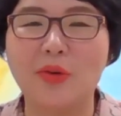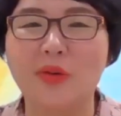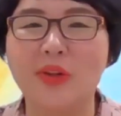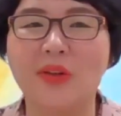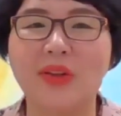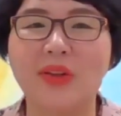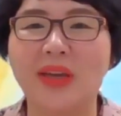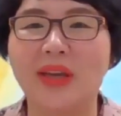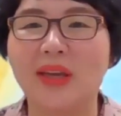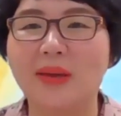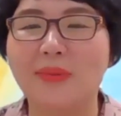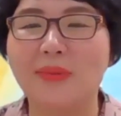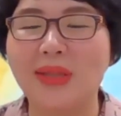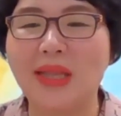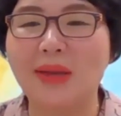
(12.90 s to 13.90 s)

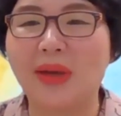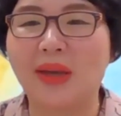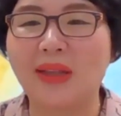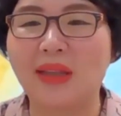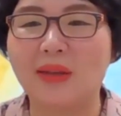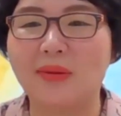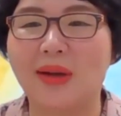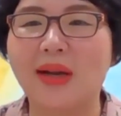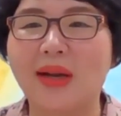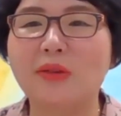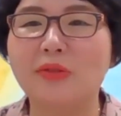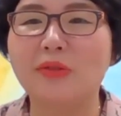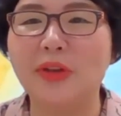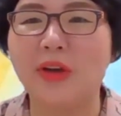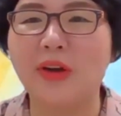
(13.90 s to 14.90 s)
이렇게 만나 뵙게 돼서
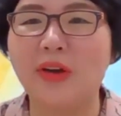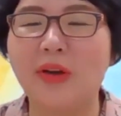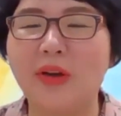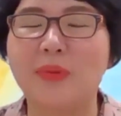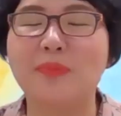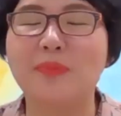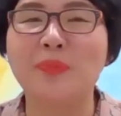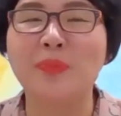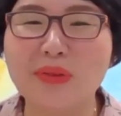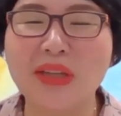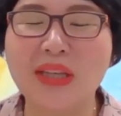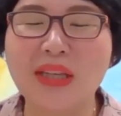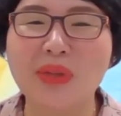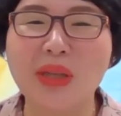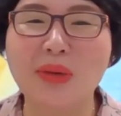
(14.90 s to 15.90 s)
반갑고요.
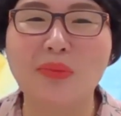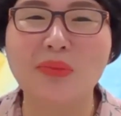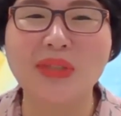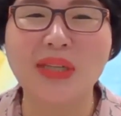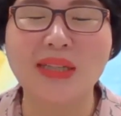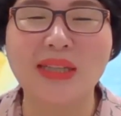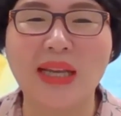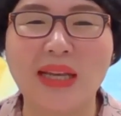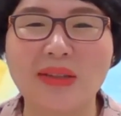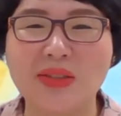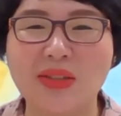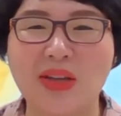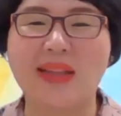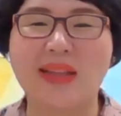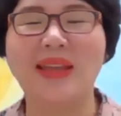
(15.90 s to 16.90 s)
우리 김은혜 본부장님께서
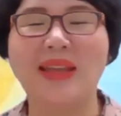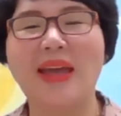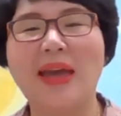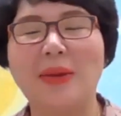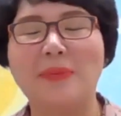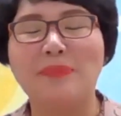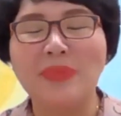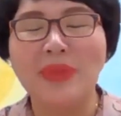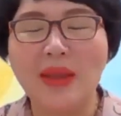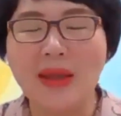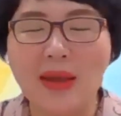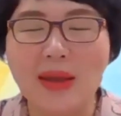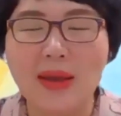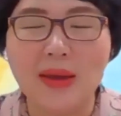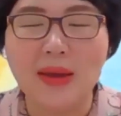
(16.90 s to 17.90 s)
저한테
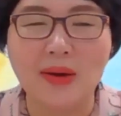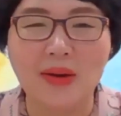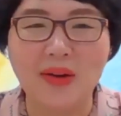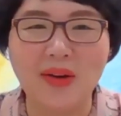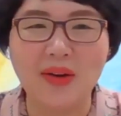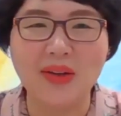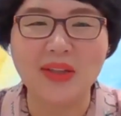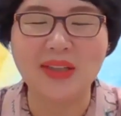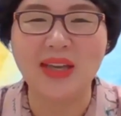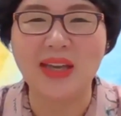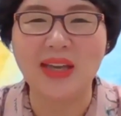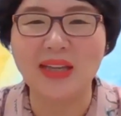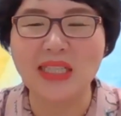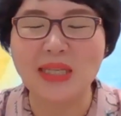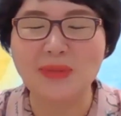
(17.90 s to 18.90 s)
어,
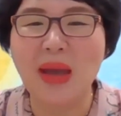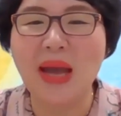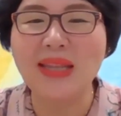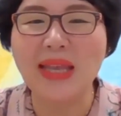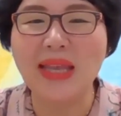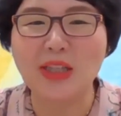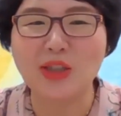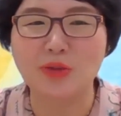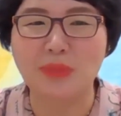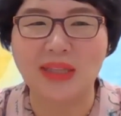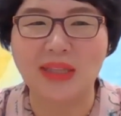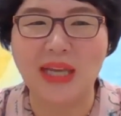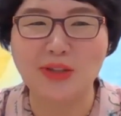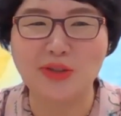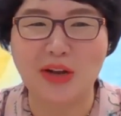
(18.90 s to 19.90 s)
이렇게 실패한 얘기 좀
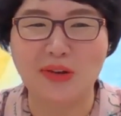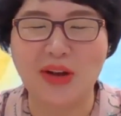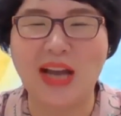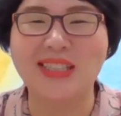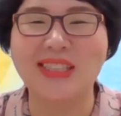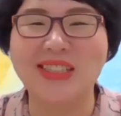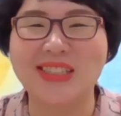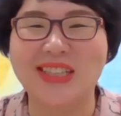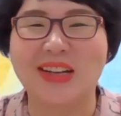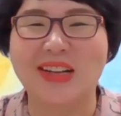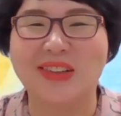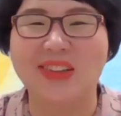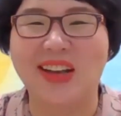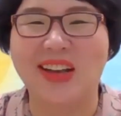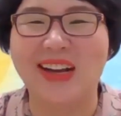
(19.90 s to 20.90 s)
많이 해주라고
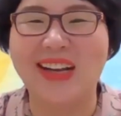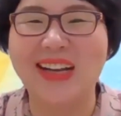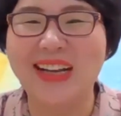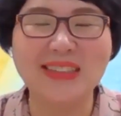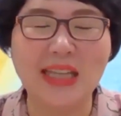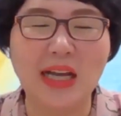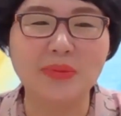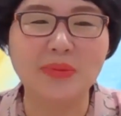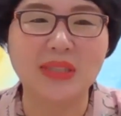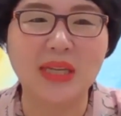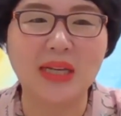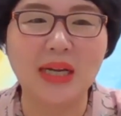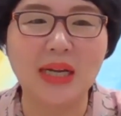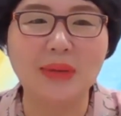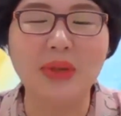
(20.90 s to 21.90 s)
하시더라고요. 사업
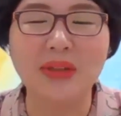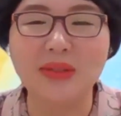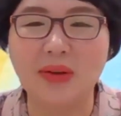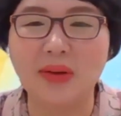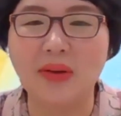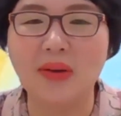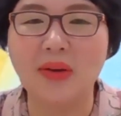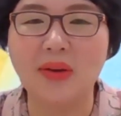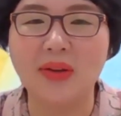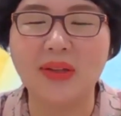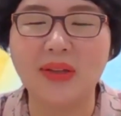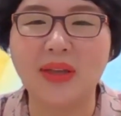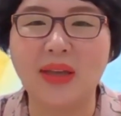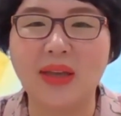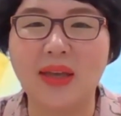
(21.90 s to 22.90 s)
진행하면서
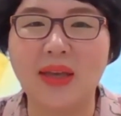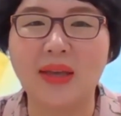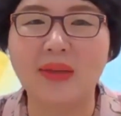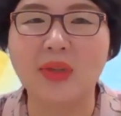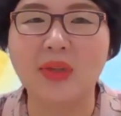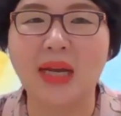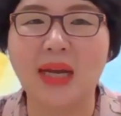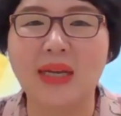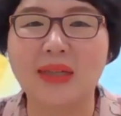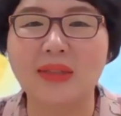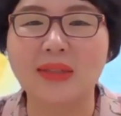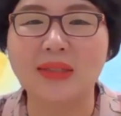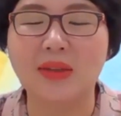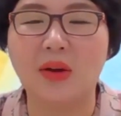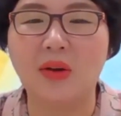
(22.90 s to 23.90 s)
이렇게 우리가
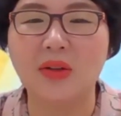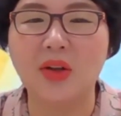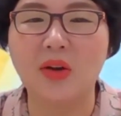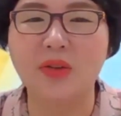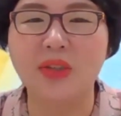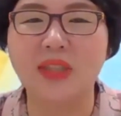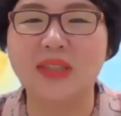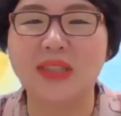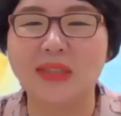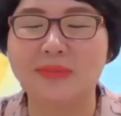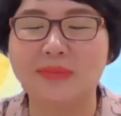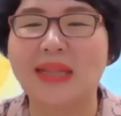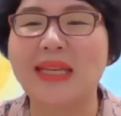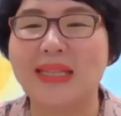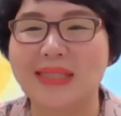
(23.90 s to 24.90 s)
어려운 일들이
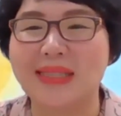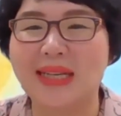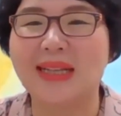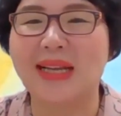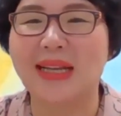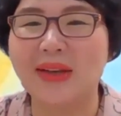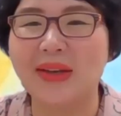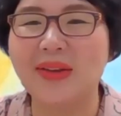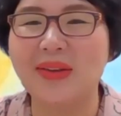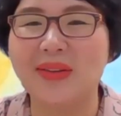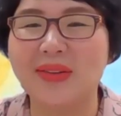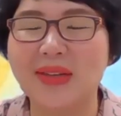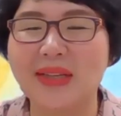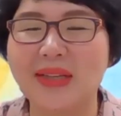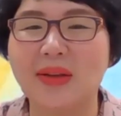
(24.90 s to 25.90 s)
많이
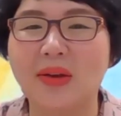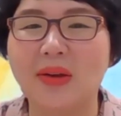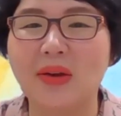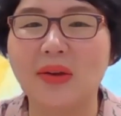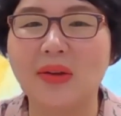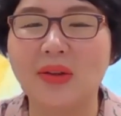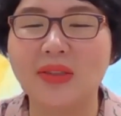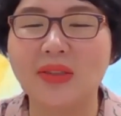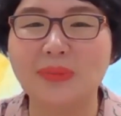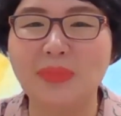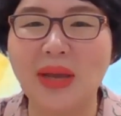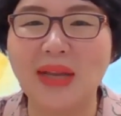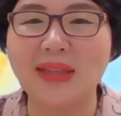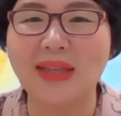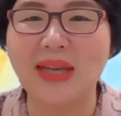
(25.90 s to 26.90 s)
있잖아요. 그래서 그런
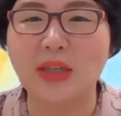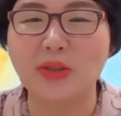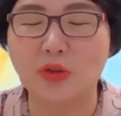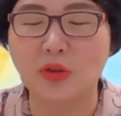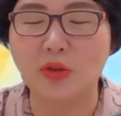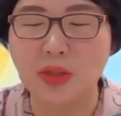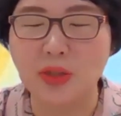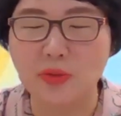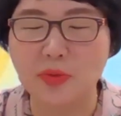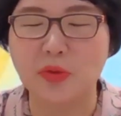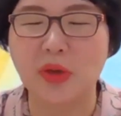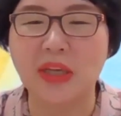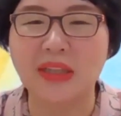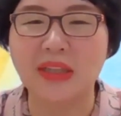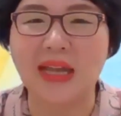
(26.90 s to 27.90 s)
실패한 이야기 조금 해주면
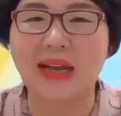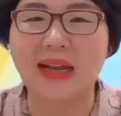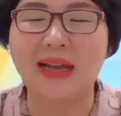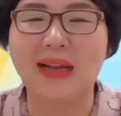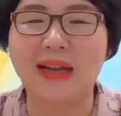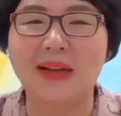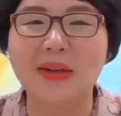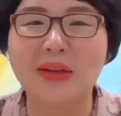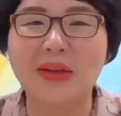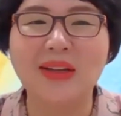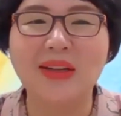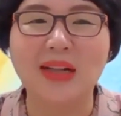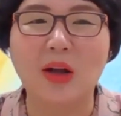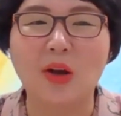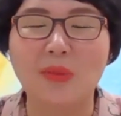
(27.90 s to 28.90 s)
좋겠다.
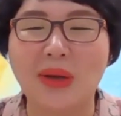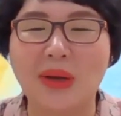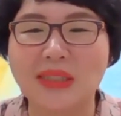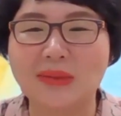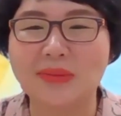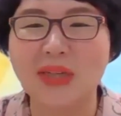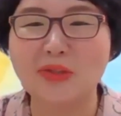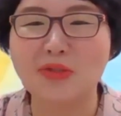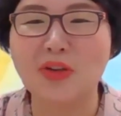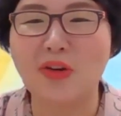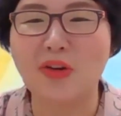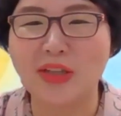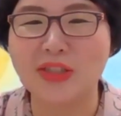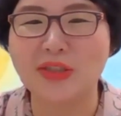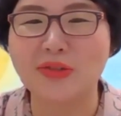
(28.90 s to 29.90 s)
라고 말씀을
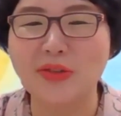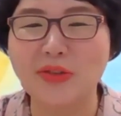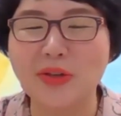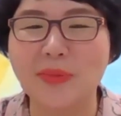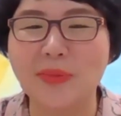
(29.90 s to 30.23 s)
해주셔가지고,